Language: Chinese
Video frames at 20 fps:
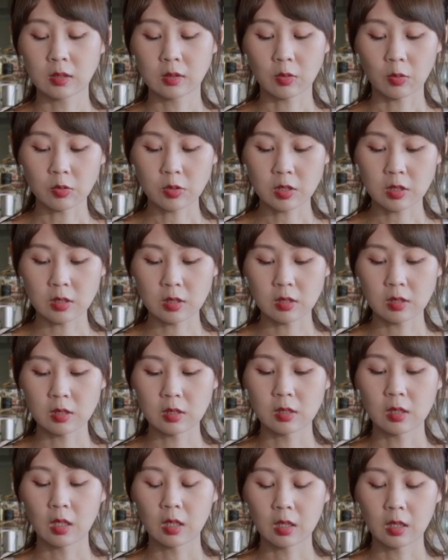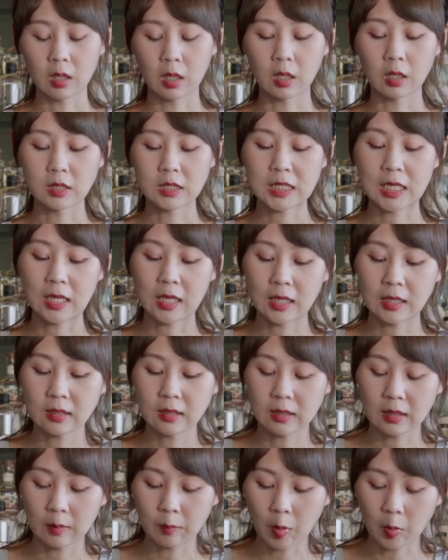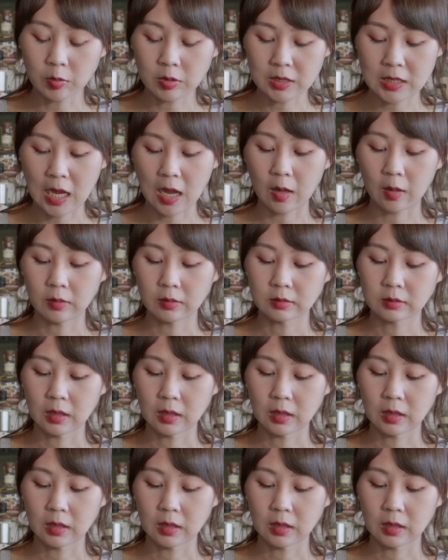都是呃先柠檬角，